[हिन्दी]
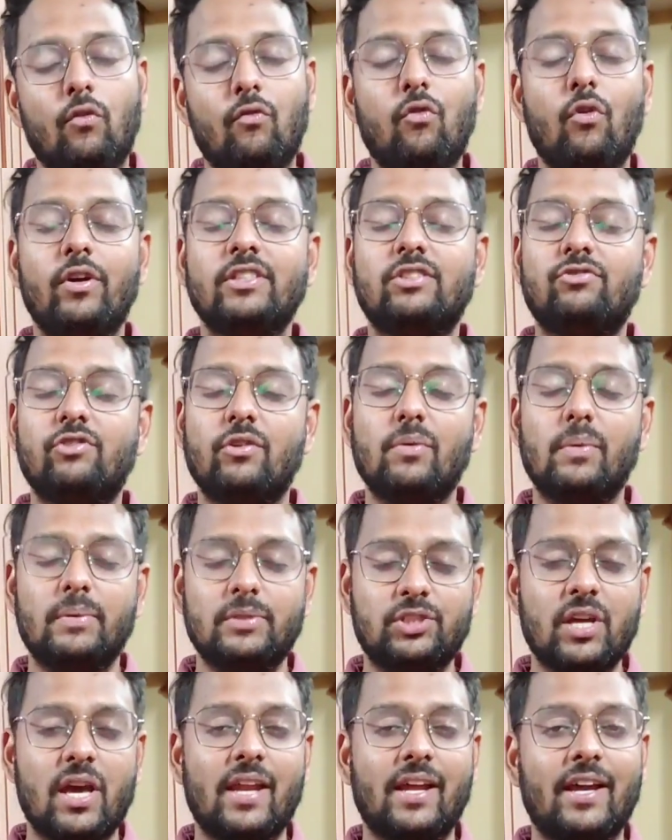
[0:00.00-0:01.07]
वो इस वीडियो में
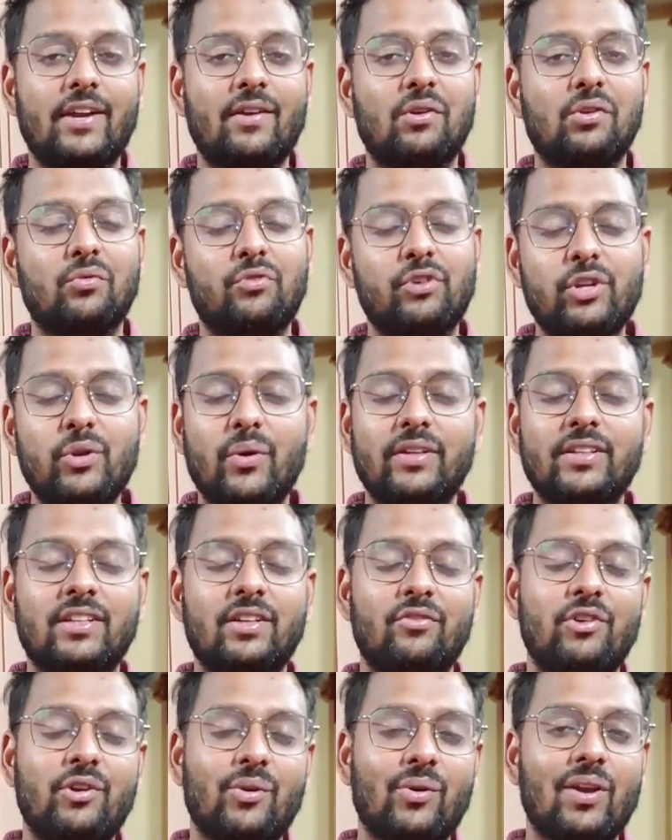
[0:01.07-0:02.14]
शेयर करने वाला तो वीडियो
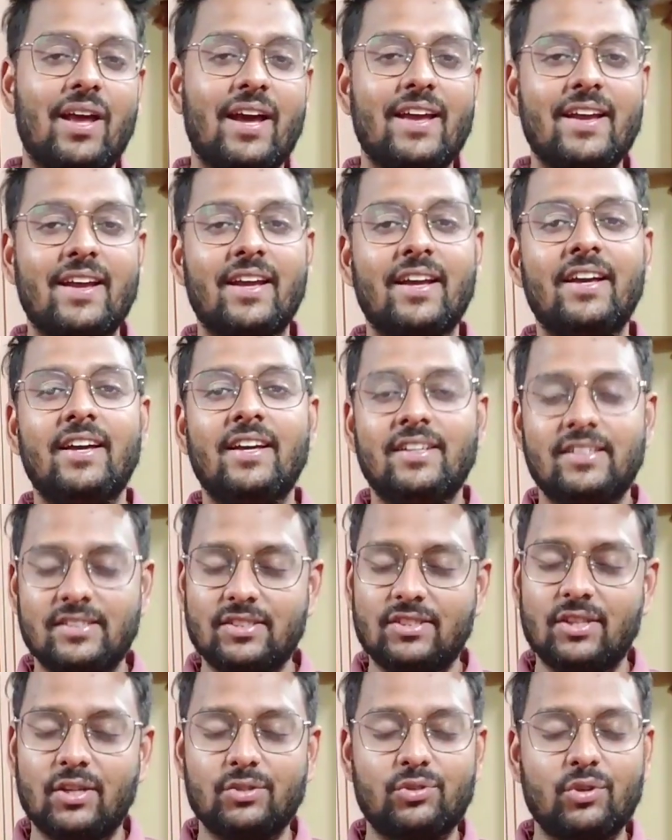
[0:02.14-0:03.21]
का वीडियो को लाइक
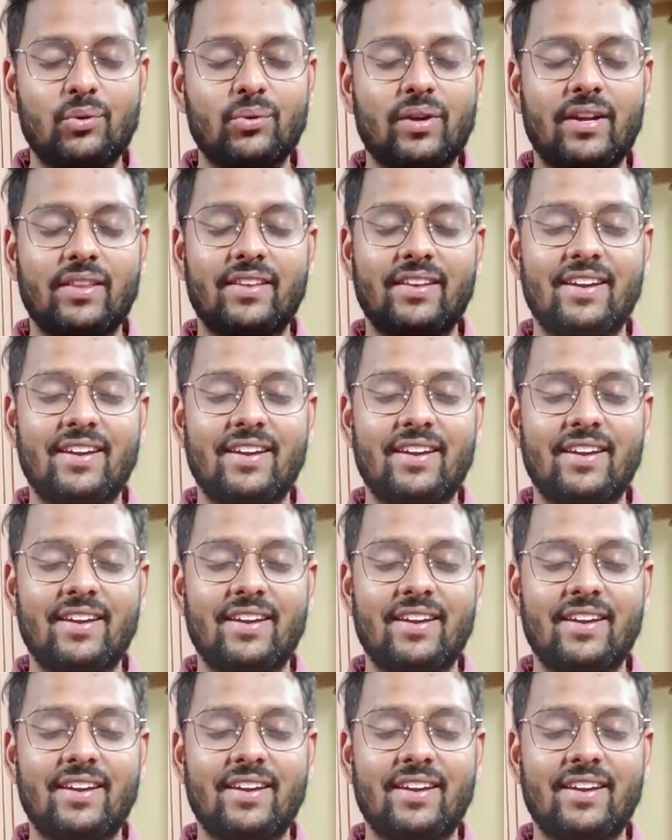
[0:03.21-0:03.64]
जरूर शुरू कर